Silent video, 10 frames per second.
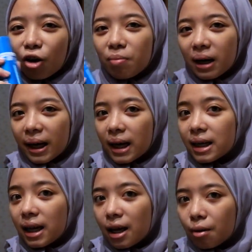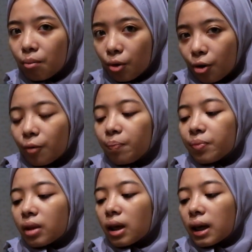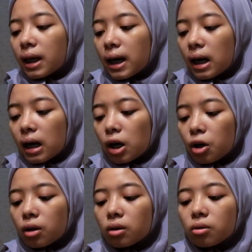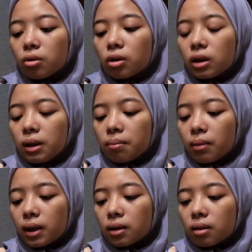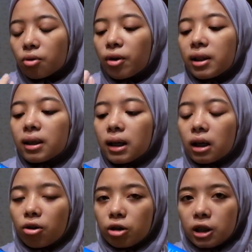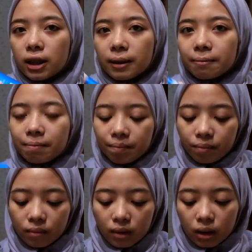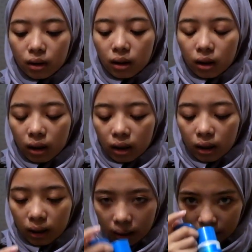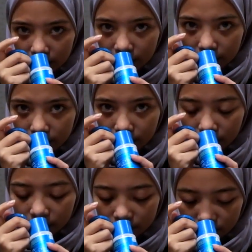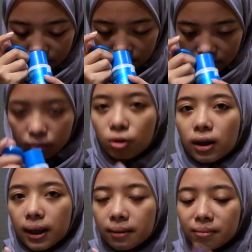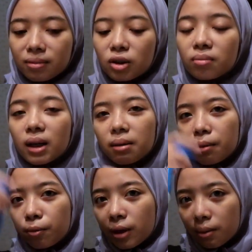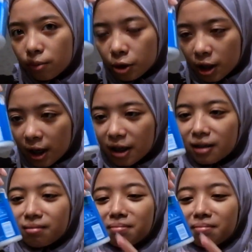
aku pakai ada labu yang Ultimate Whitening Lotion ini itu enak murah cuma 50 ribu shy